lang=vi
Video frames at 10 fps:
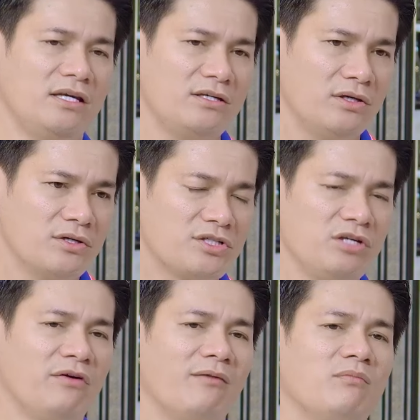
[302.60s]
chị
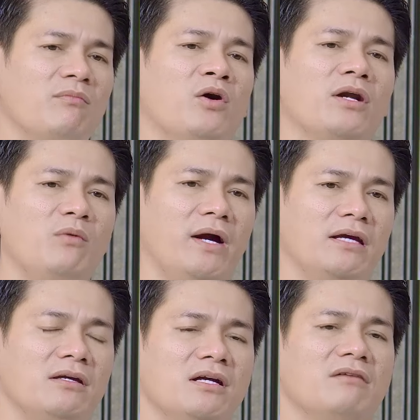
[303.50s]
xi phong bỏ ra
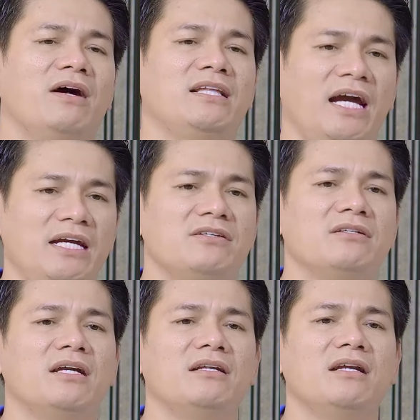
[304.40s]
ngoài và thay
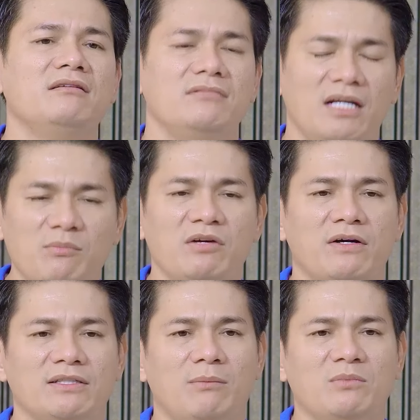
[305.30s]
nước lên đến
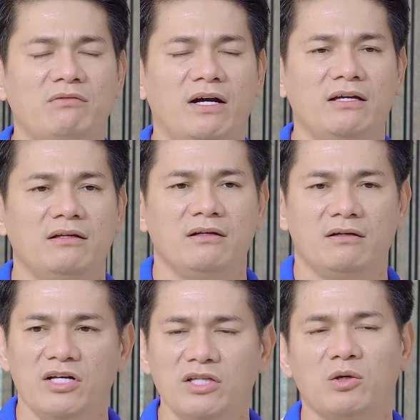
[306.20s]
50% như vậy,
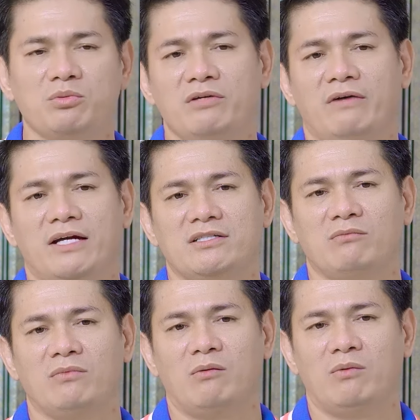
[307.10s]
liên tục như vậy
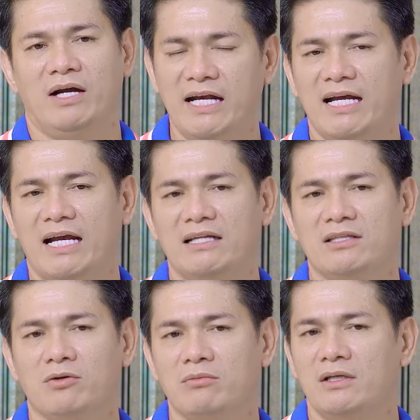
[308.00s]
trong vòng 2 ngày
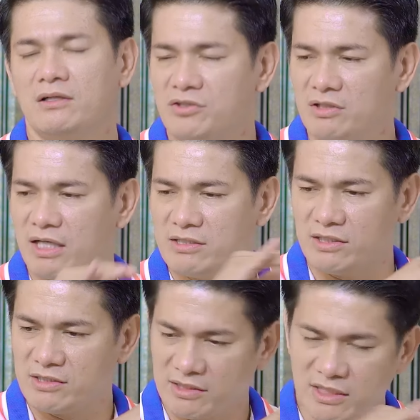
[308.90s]
liên tục, nước các anh
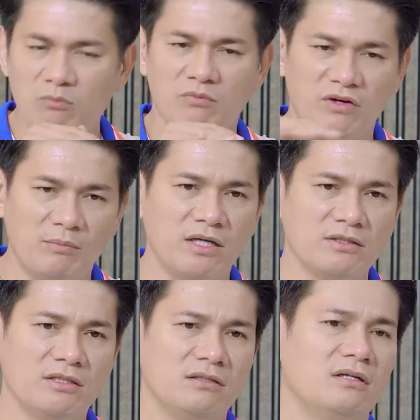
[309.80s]
chị sẽ trong và
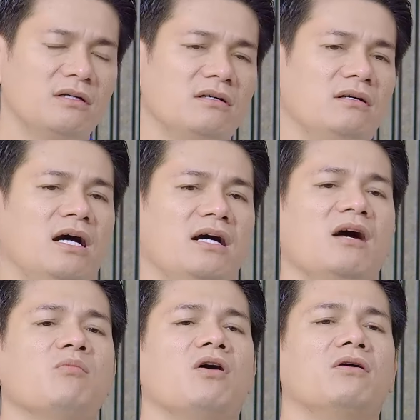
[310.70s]
mượn nước,
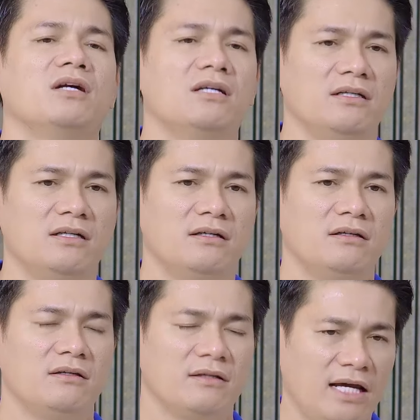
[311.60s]
không còn lơ lửng nữa.
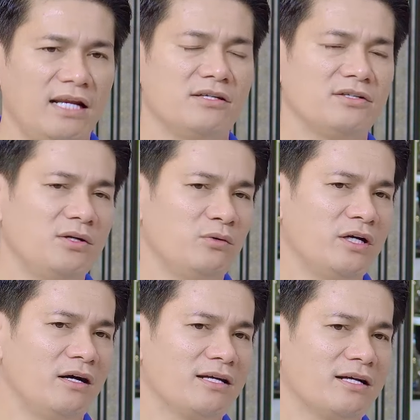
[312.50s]
Đấy là những điều
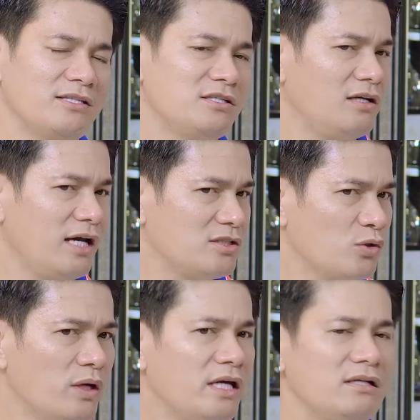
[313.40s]
Huy gửi đến các anh chị hãy
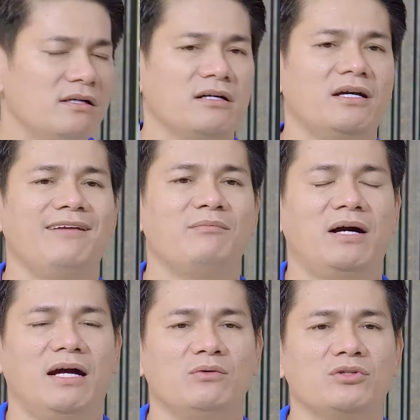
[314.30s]
chú ý khi
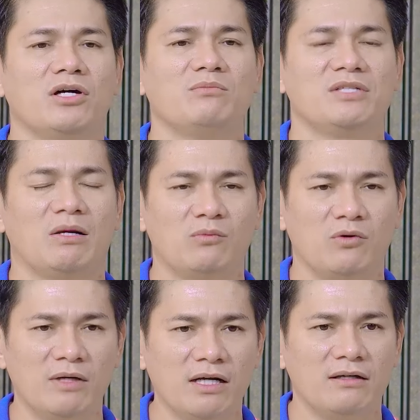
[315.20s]
mà nuôi tôm trong
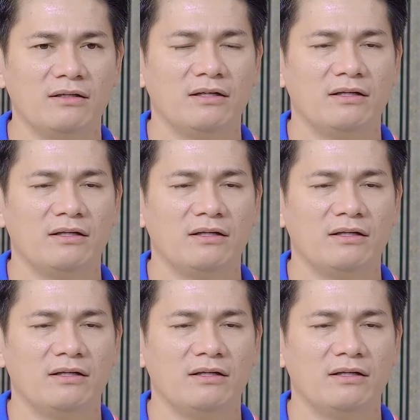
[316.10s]
mùa mưa.